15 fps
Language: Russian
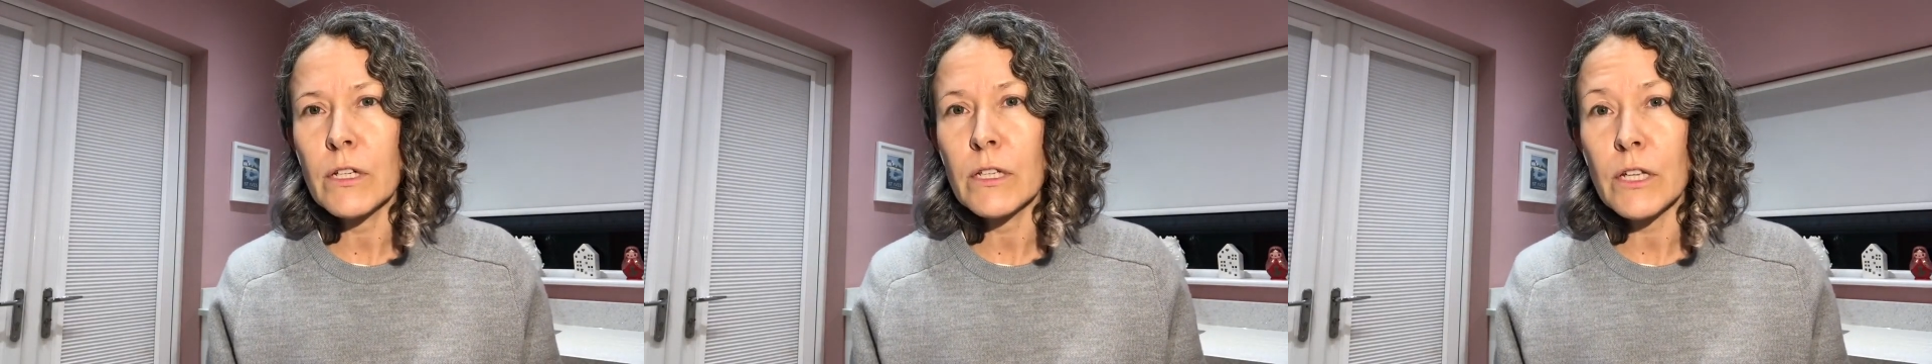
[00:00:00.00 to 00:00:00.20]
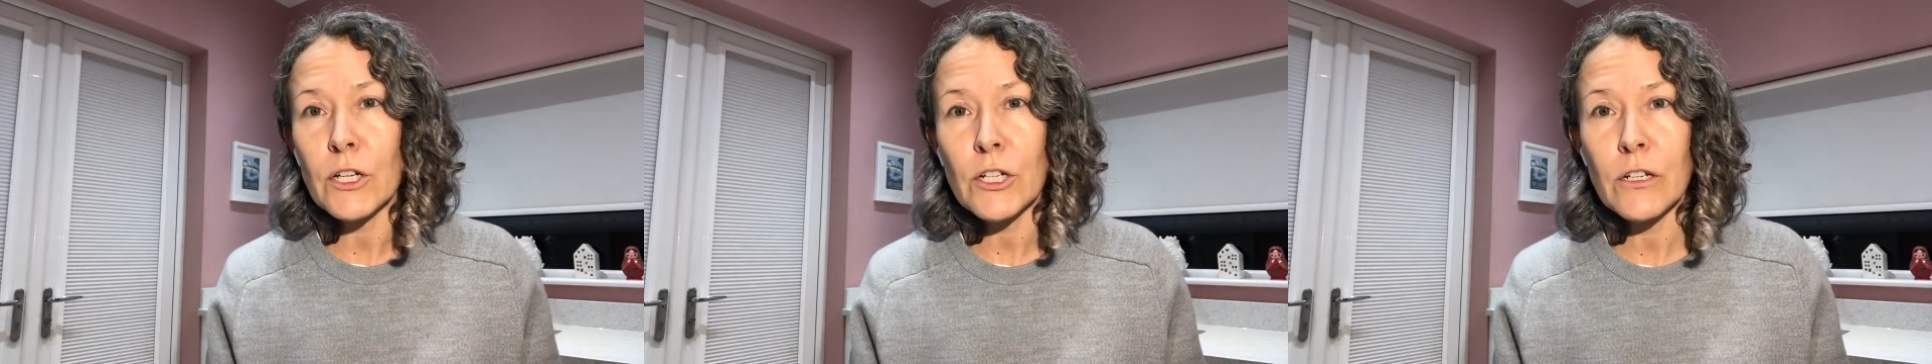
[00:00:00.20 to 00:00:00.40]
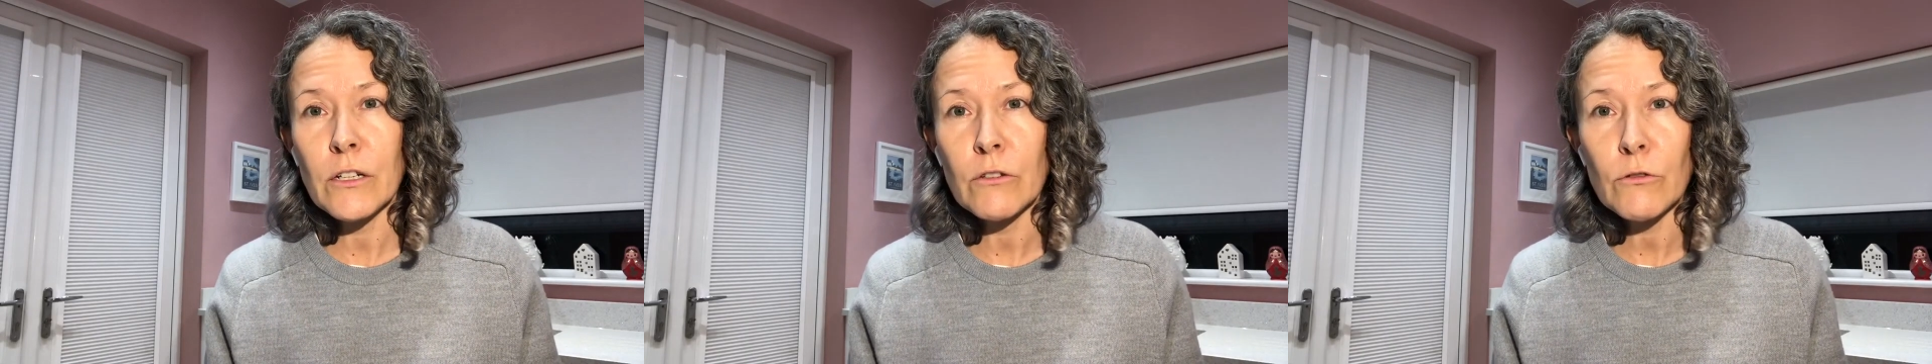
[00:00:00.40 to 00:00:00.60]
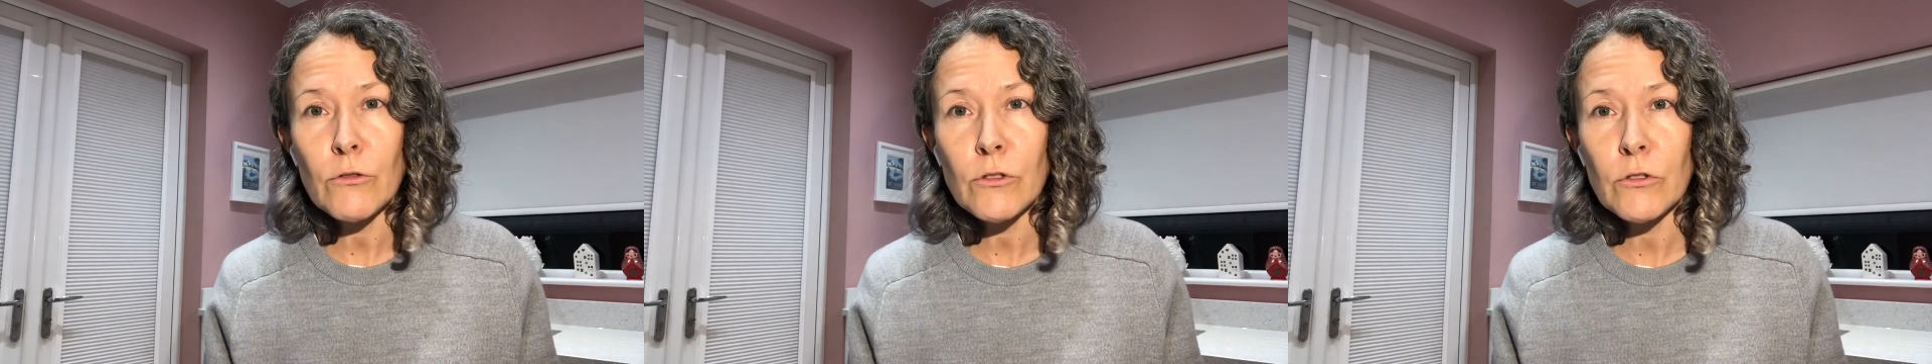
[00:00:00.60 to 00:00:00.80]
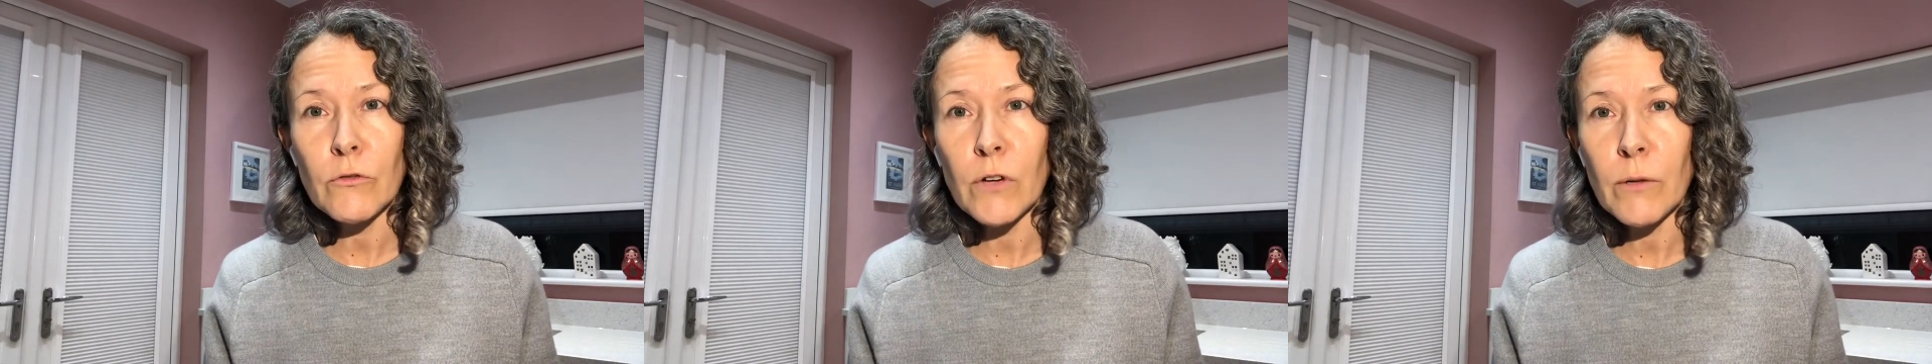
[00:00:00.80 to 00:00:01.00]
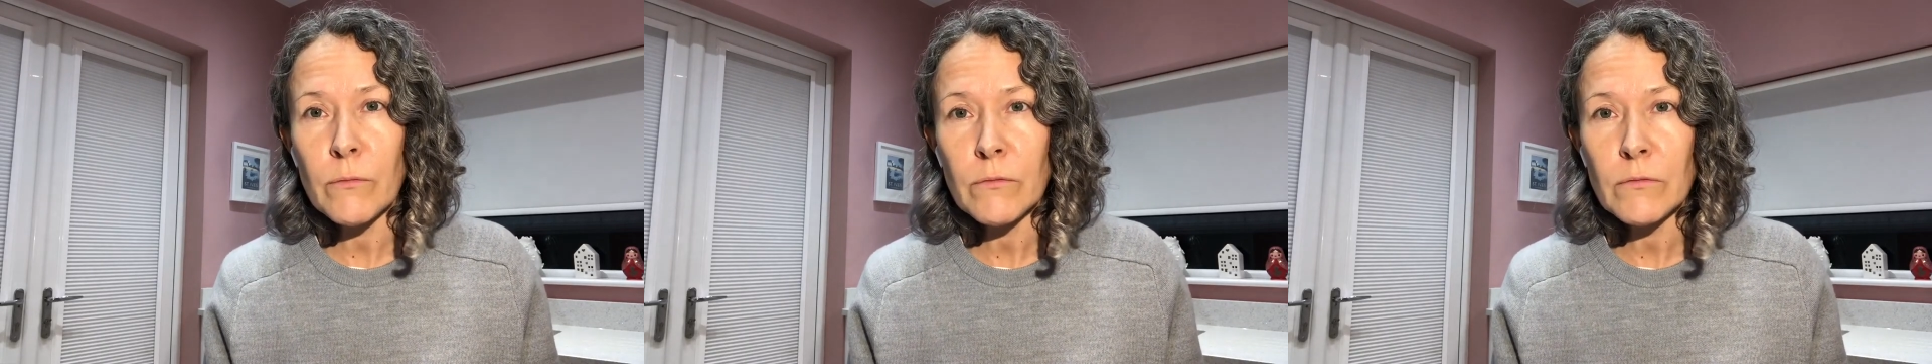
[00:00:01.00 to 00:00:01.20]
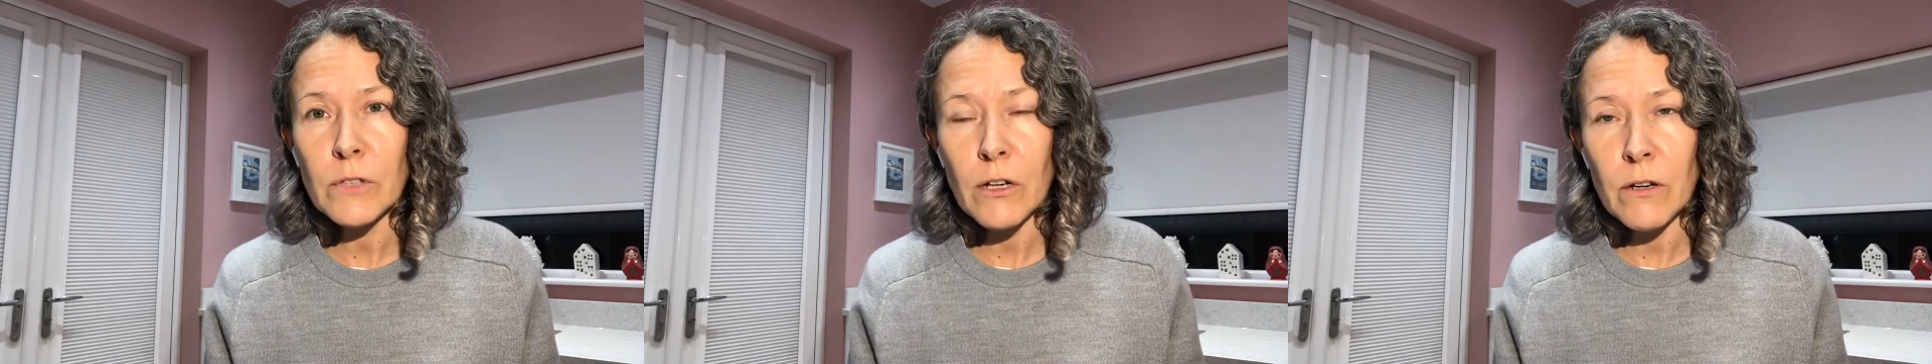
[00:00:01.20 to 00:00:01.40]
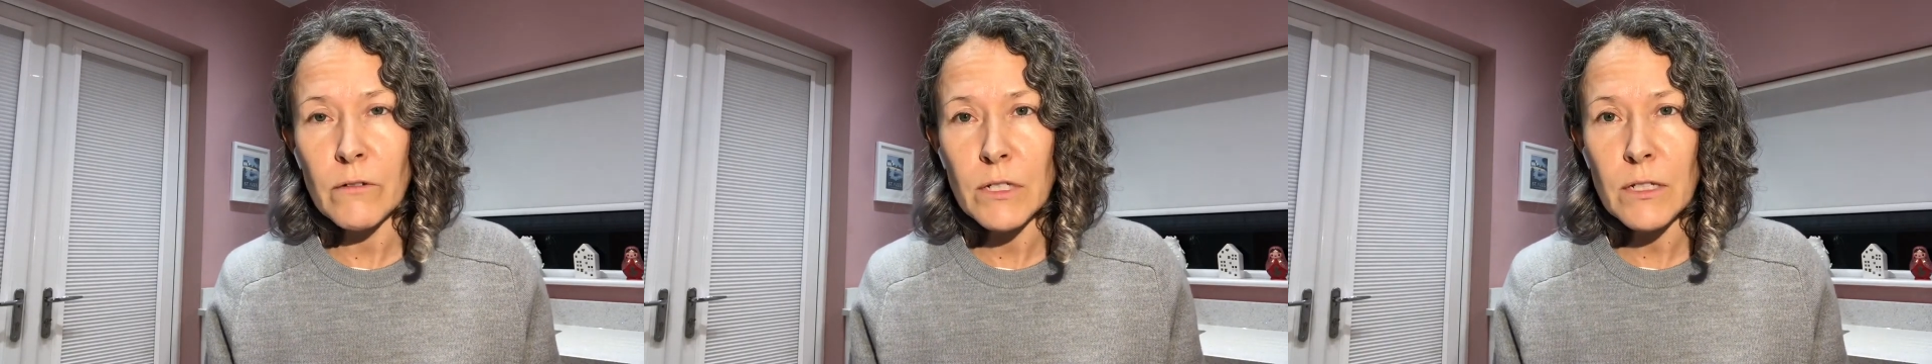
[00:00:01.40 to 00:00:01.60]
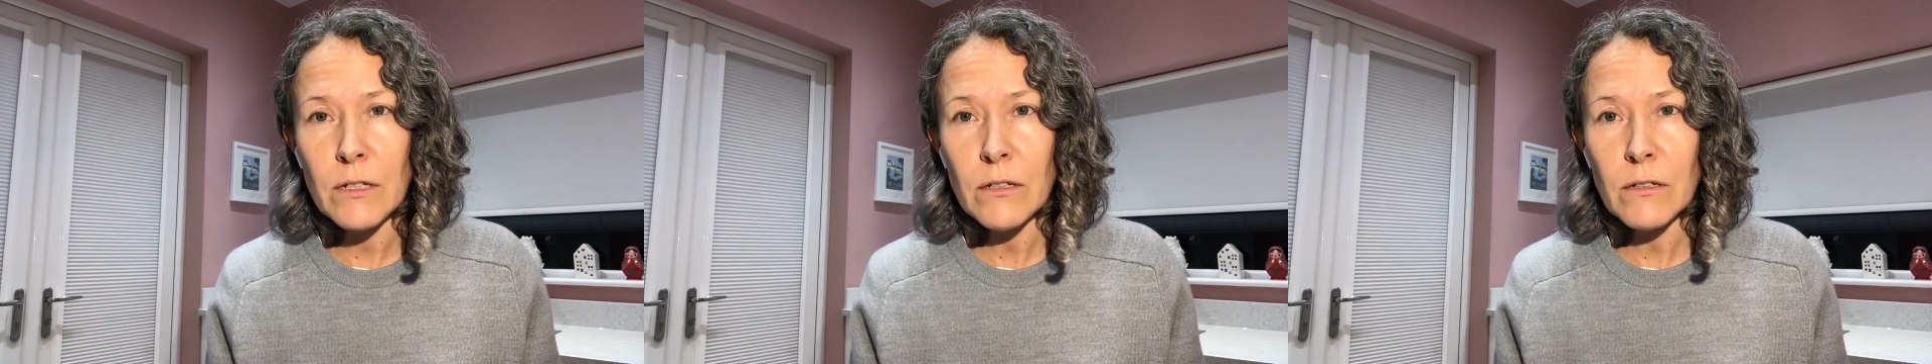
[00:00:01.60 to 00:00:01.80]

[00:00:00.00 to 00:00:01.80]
нашли то, что вам нравится,